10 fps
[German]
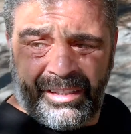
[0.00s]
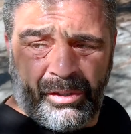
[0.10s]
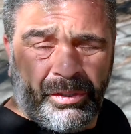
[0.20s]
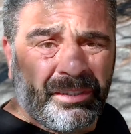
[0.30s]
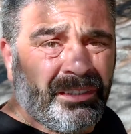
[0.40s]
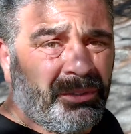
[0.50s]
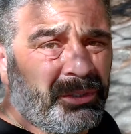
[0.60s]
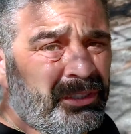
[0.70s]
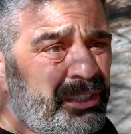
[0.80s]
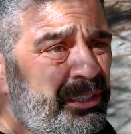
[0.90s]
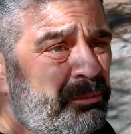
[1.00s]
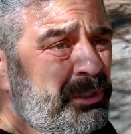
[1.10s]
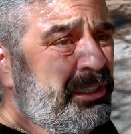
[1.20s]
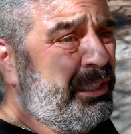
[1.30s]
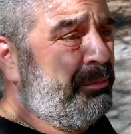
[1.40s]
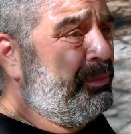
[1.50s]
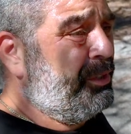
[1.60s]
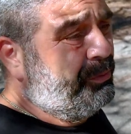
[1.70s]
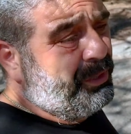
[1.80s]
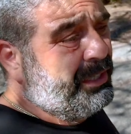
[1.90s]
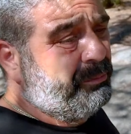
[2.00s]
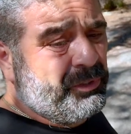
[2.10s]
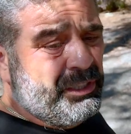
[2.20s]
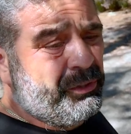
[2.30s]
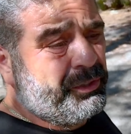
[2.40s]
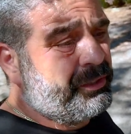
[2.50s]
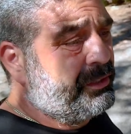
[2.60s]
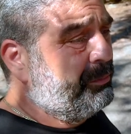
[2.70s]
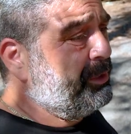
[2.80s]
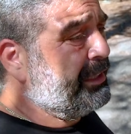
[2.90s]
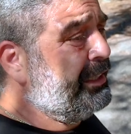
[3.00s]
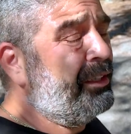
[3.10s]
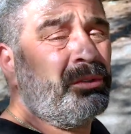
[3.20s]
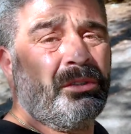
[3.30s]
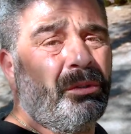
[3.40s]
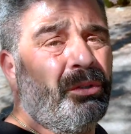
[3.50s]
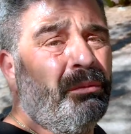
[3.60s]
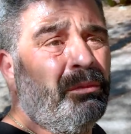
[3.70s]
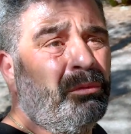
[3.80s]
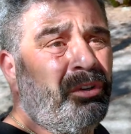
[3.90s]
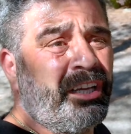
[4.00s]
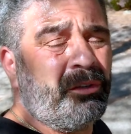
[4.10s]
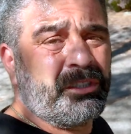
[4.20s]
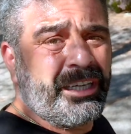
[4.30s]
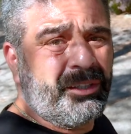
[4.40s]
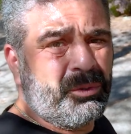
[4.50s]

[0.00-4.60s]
kostenlos mitnehmen. Vor allem die Leute, die mit Kindern und so kommen und vielleicht aufs Geld